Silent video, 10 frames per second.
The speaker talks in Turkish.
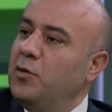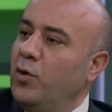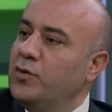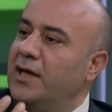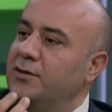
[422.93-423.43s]

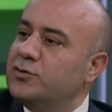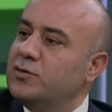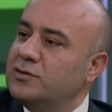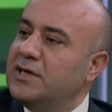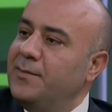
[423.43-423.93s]
onu
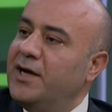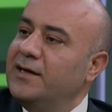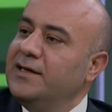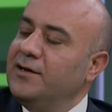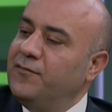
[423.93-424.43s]
alıyorsunuz ama
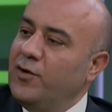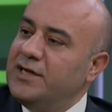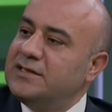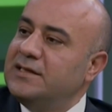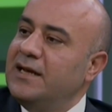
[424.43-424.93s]

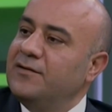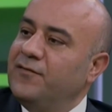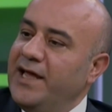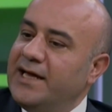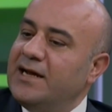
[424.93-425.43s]
Forex'ten
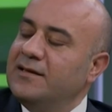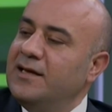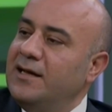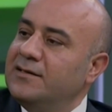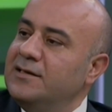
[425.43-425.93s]
ve
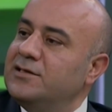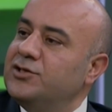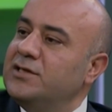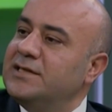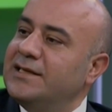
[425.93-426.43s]
ekrandan aldığınız
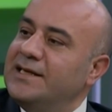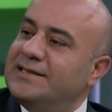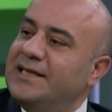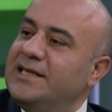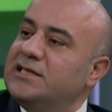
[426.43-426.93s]
için zaten
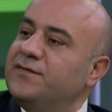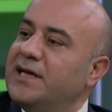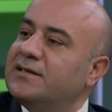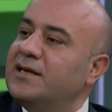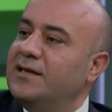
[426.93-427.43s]
istediğiniz
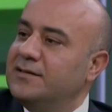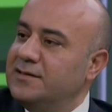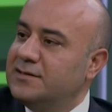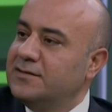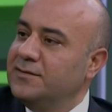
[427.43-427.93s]
fiyattan
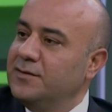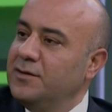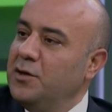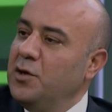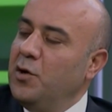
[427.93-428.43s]
aldınız.
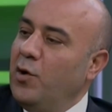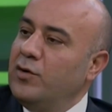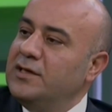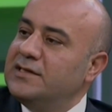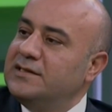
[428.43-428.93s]
Orada